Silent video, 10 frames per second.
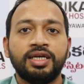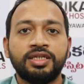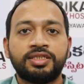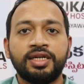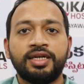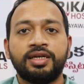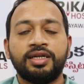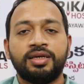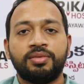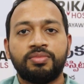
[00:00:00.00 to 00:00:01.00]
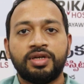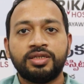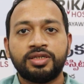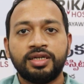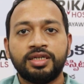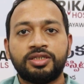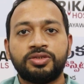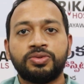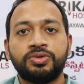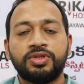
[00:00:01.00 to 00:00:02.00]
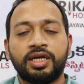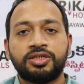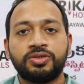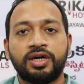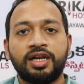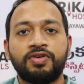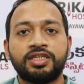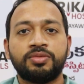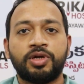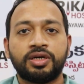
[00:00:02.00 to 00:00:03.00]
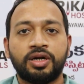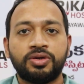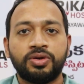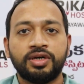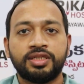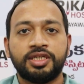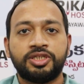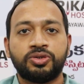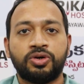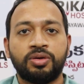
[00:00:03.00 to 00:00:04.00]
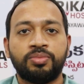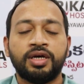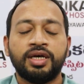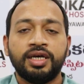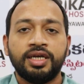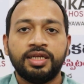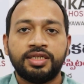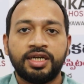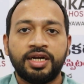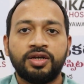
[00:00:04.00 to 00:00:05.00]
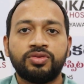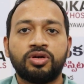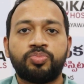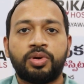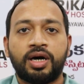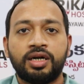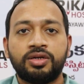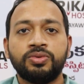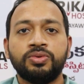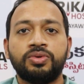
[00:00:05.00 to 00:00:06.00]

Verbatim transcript: ఇన్సులిన్ని ఇన్సులిన్ ఇచ్చుకుంటూ దాని షుగర్ లెవెల్స్ని మనం కంట్రోల్లోకి తెచ్చుకోవడం ఇది చేయడంతో పాటు